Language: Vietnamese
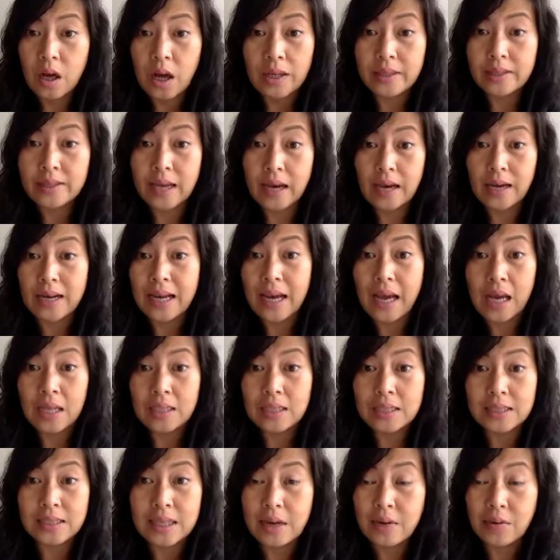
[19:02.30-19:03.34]
hết giận là hết
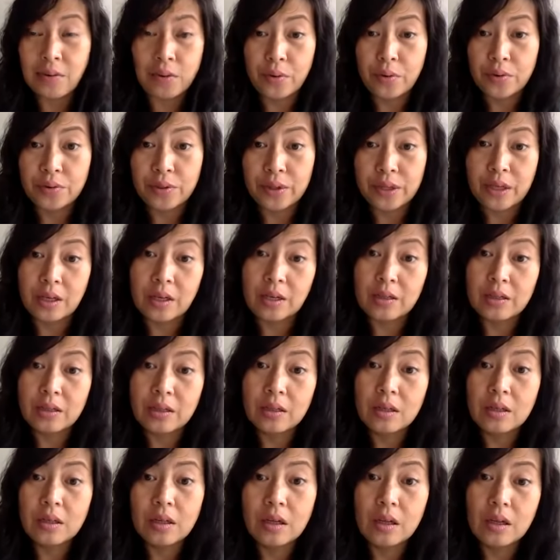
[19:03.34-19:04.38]
hay sao đâu có chuyện đó
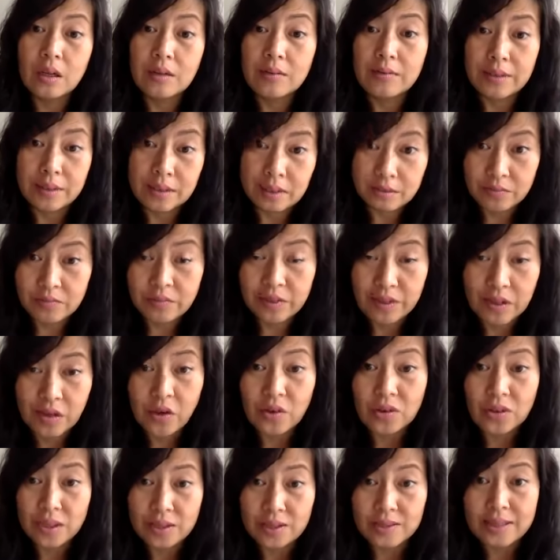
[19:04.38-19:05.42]
phải phải
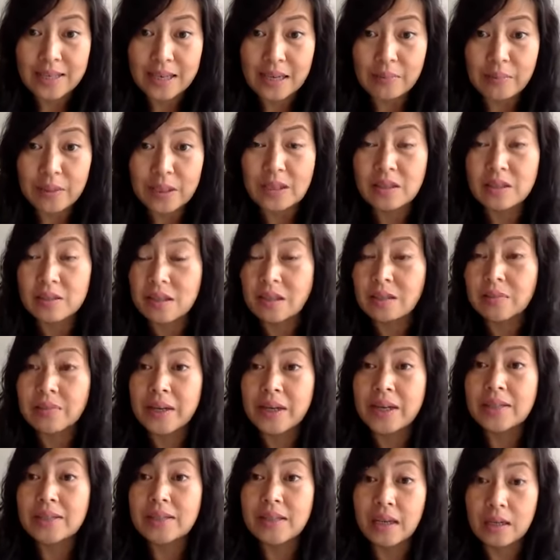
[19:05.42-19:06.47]
có thời gian mới từ từ
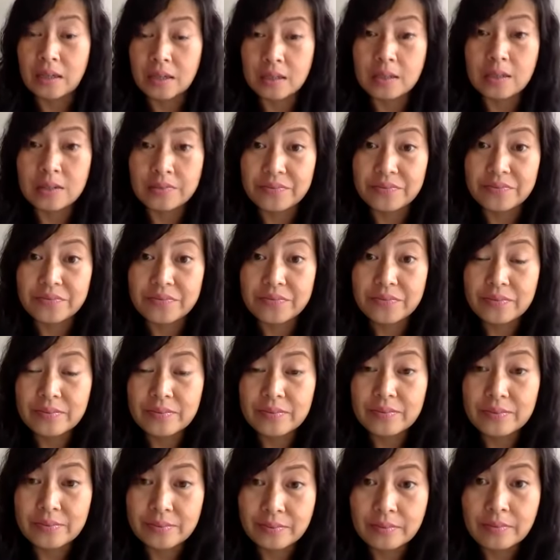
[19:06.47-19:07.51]
mới hết giận được
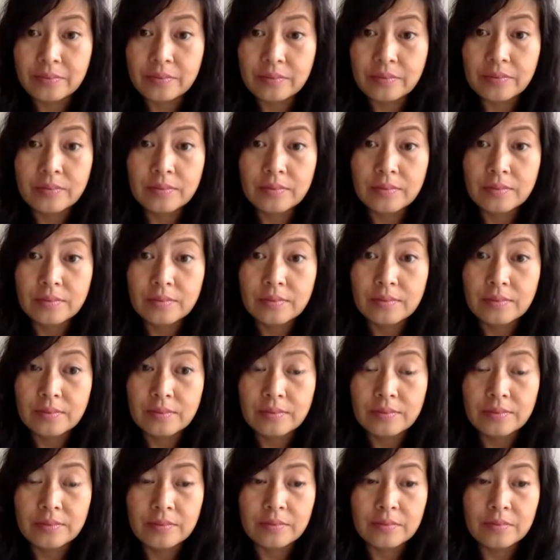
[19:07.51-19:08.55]
ừ.
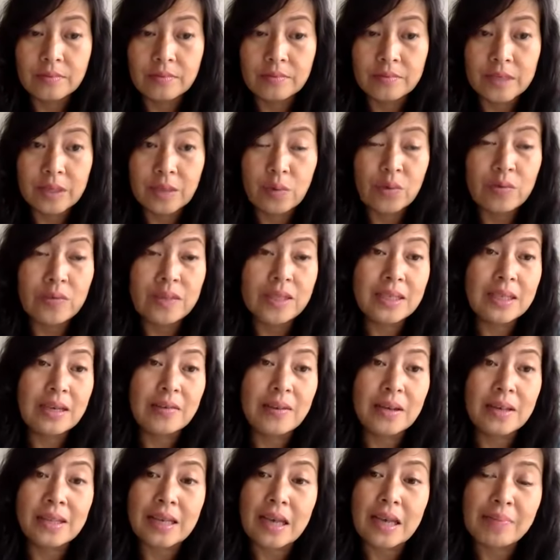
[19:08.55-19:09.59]
Ừ, và quý vị
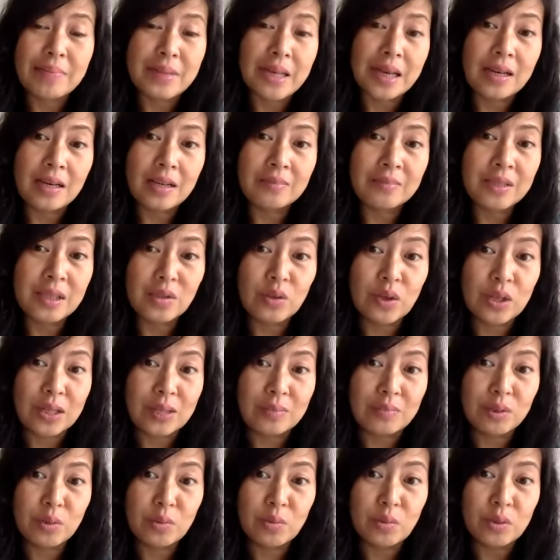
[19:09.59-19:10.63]
nào đã tham gia lớp trí tuệ
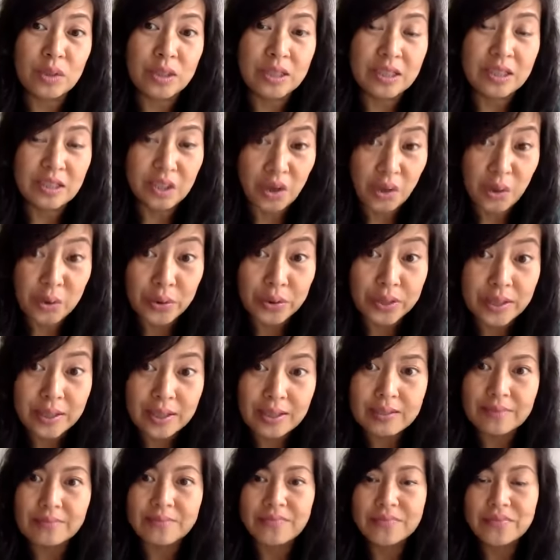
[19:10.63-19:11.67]
cảm xúc của liên rồi
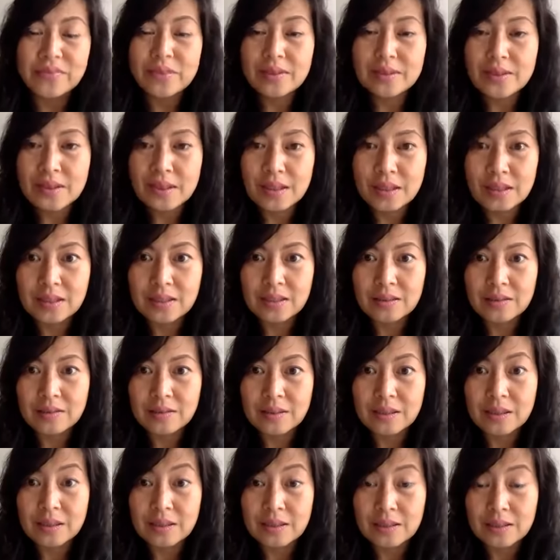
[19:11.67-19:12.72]
á thì
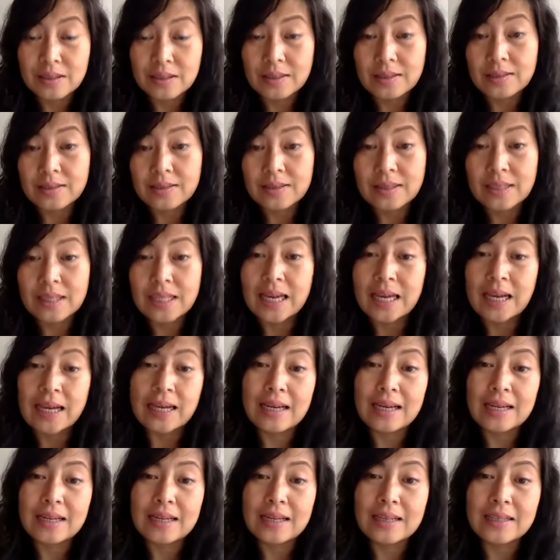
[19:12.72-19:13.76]
thì thì
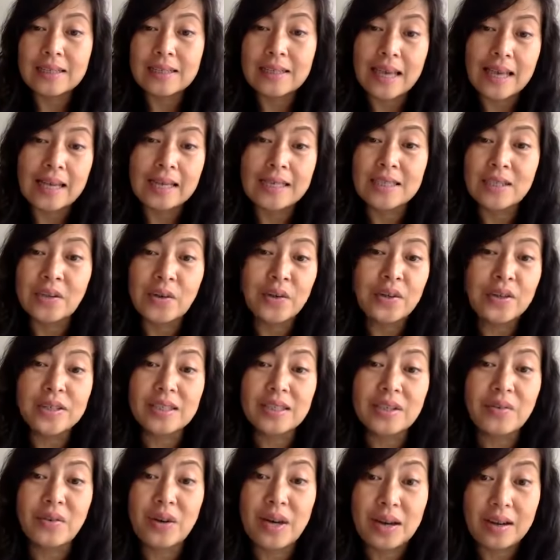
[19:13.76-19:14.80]
đã nghe ly nói
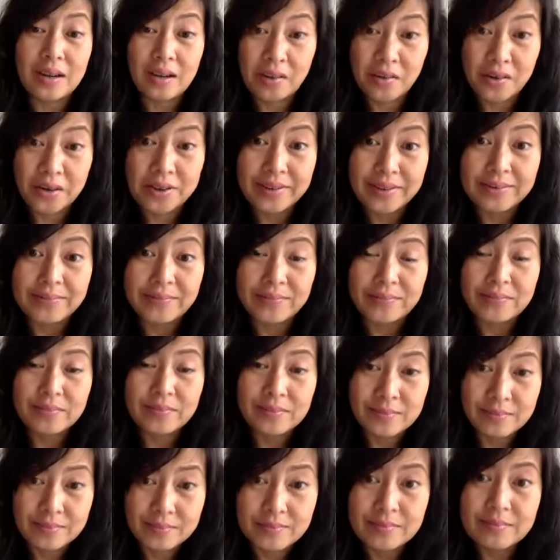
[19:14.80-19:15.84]
rất nhiều lần rồi
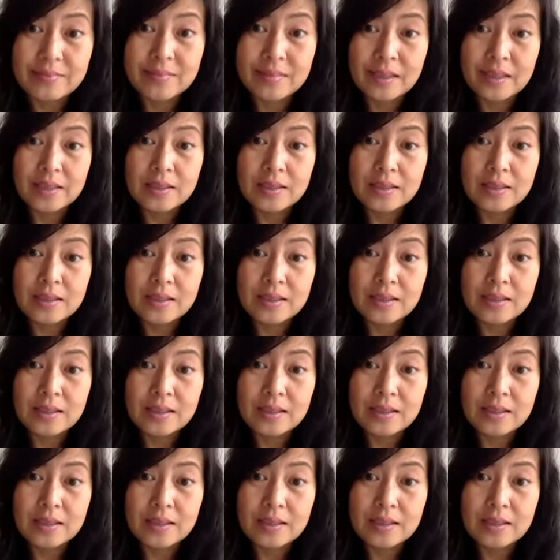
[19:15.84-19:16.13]
ừ.